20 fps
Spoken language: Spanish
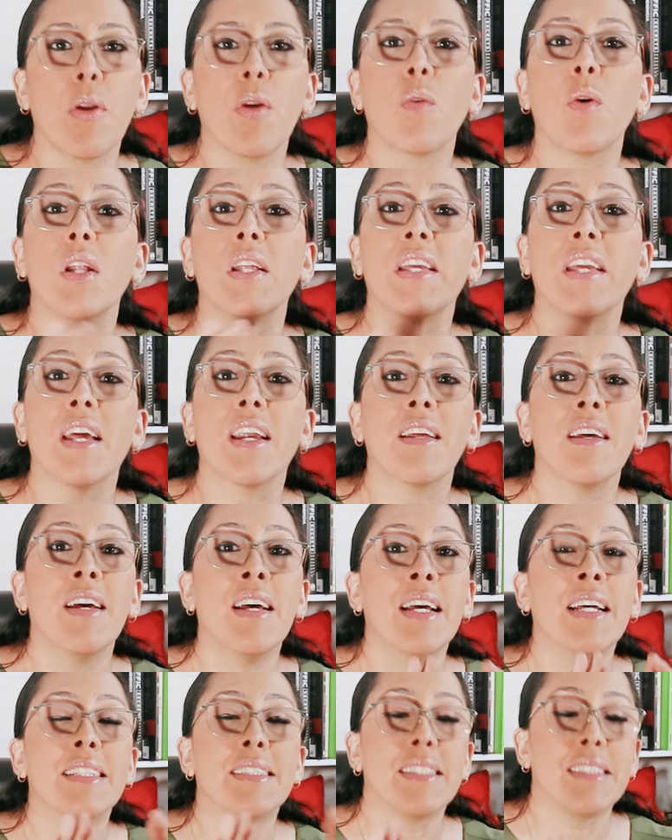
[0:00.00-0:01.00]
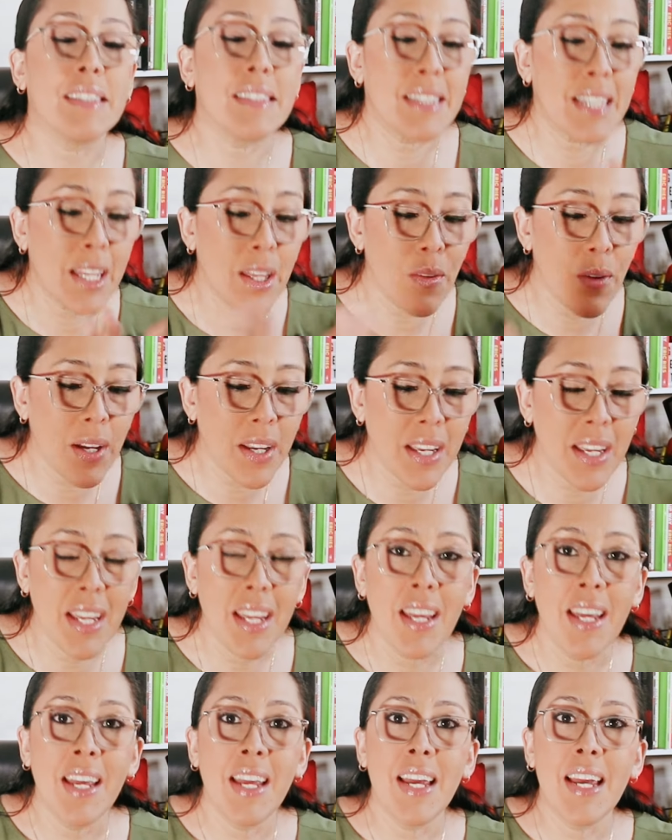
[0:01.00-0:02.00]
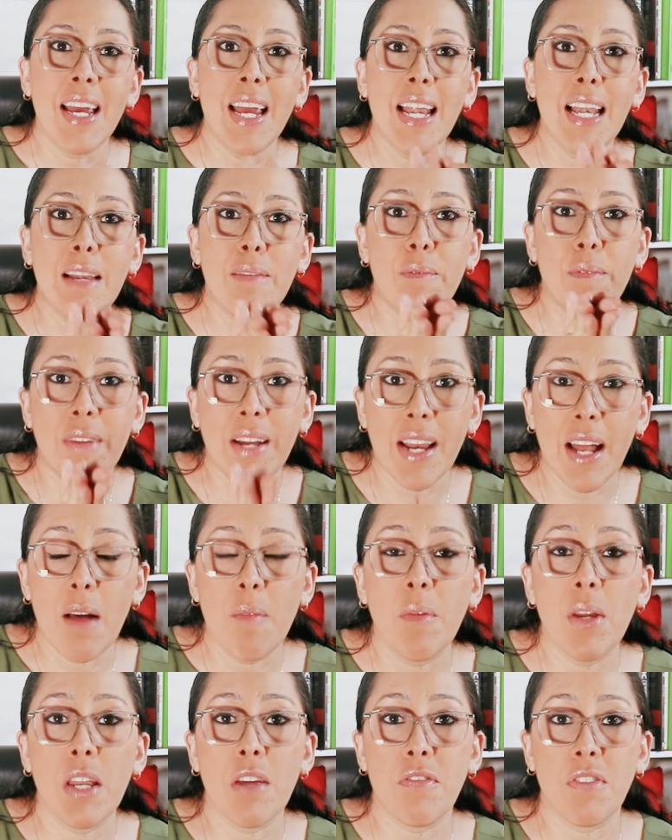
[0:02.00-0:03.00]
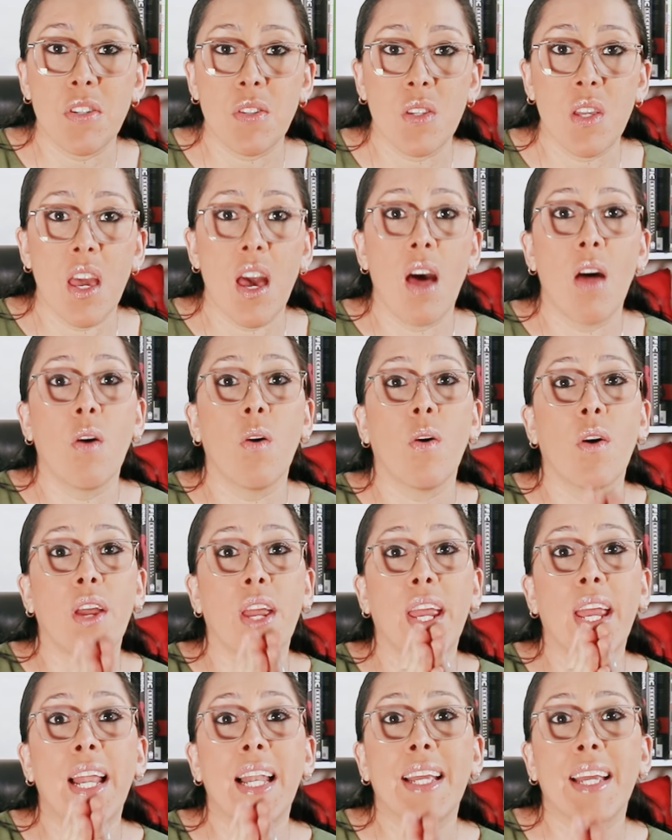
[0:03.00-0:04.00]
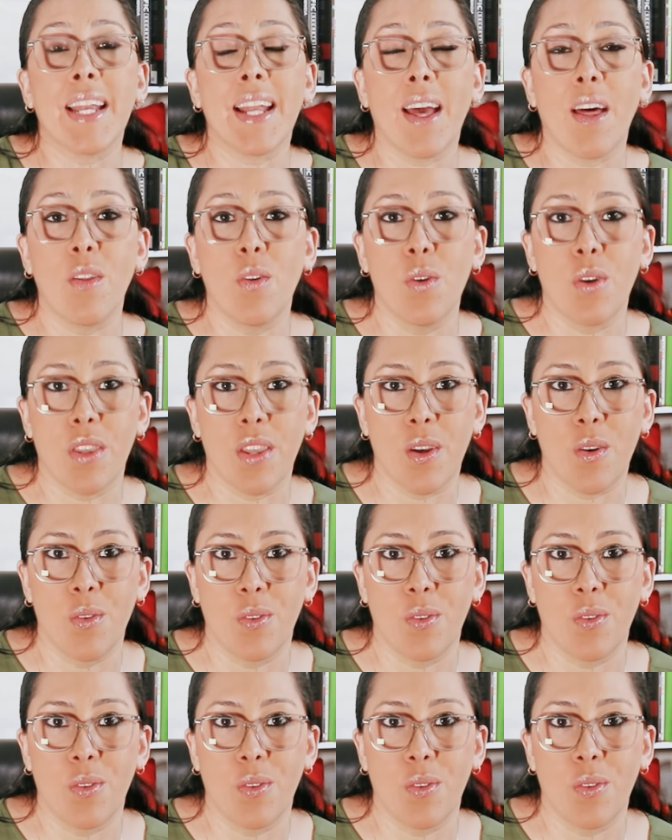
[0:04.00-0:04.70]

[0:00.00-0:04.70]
Pero en cualquier sentido aquí el gran beneficiado es el creador de